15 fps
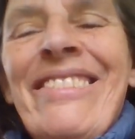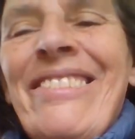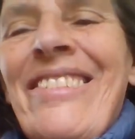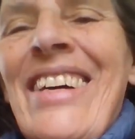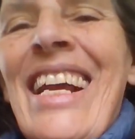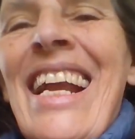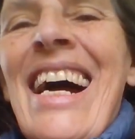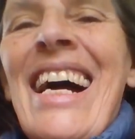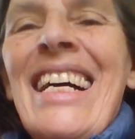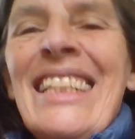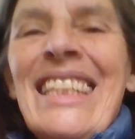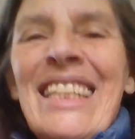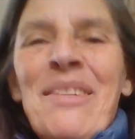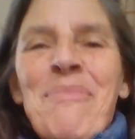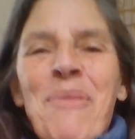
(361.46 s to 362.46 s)
Voilà,
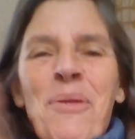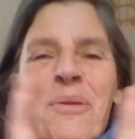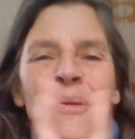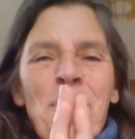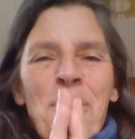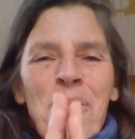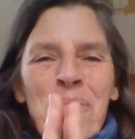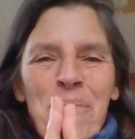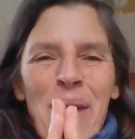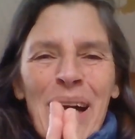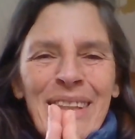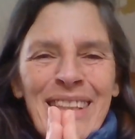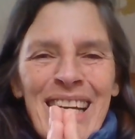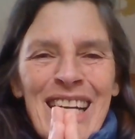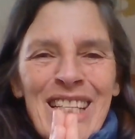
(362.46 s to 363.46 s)
c'est mon
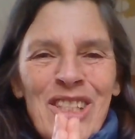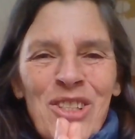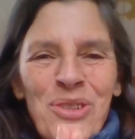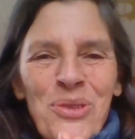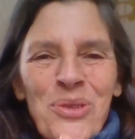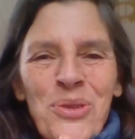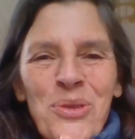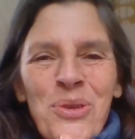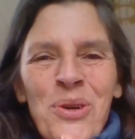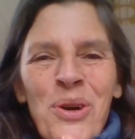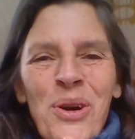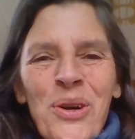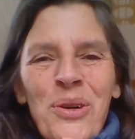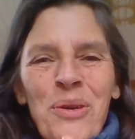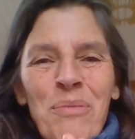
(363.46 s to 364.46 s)
partage du
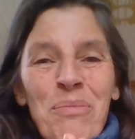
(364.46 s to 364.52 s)
jour euh,